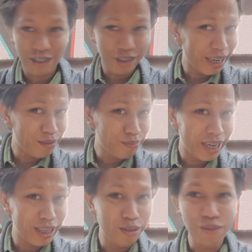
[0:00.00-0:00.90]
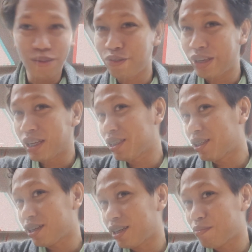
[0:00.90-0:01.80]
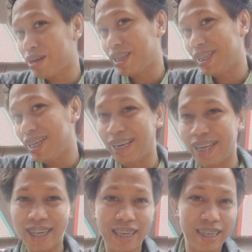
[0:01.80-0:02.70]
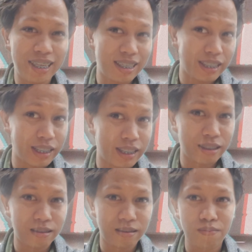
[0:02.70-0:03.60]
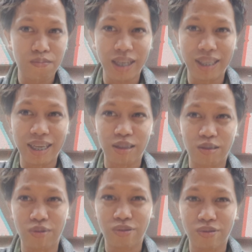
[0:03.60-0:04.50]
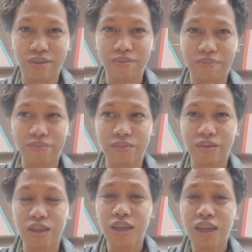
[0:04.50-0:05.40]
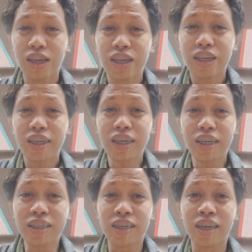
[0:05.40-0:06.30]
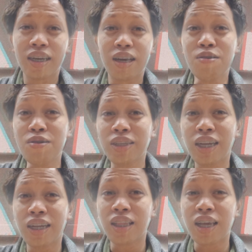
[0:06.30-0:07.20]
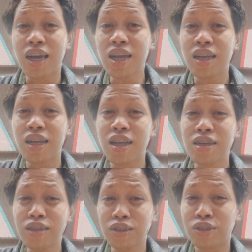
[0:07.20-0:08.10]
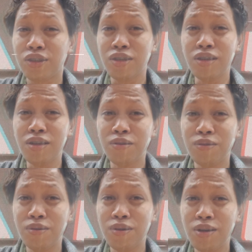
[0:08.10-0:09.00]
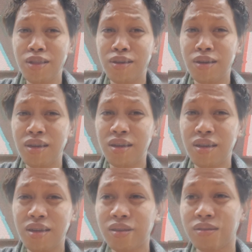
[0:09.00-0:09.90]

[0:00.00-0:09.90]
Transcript: trying my new filter na may delay. Bakit ganon? Ikaw na lang siyang walang